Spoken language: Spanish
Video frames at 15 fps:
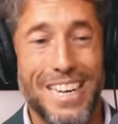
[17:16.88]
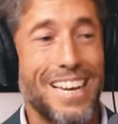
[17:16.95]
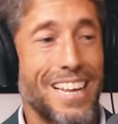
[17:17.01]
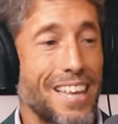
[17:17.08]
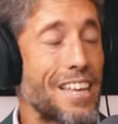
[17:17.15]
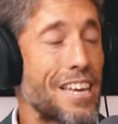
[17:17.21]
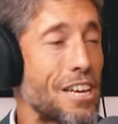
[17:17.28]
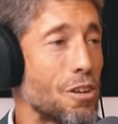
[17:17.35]
y
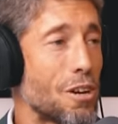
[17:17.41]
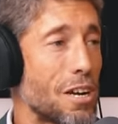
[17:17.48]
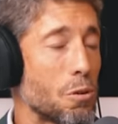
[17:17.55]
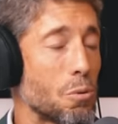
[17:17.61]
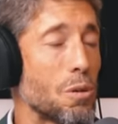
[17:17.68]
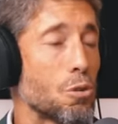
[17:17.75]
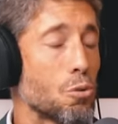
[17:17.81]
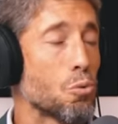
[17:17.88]
le dije
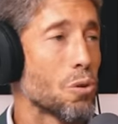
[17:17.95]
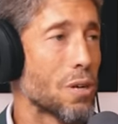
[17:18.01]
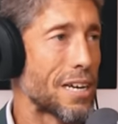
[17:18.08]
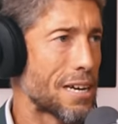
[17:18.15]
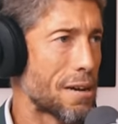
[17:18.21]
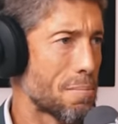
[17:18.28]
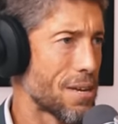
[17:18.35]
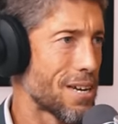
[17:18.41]
yo bueno, ¿tú
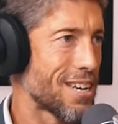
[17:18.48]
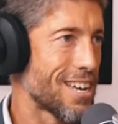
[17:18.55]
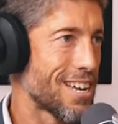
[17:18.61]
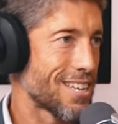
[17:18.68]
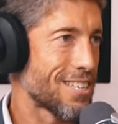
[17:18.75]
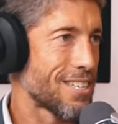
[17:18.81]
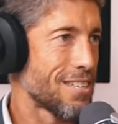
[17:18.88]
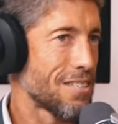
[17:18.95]
qué
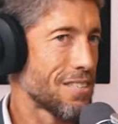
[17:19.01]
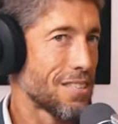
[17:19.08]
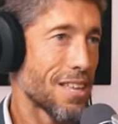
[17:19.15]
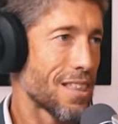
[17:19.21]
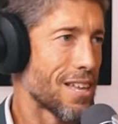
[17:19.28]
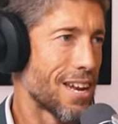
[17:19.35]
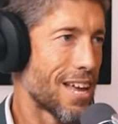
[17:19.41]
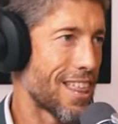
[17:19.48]
cambiarías?
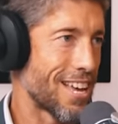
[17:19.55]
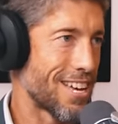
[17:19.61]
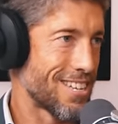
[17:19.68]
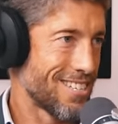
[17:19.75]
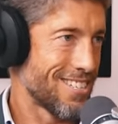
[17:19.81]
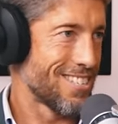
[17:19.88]
Dice, nada.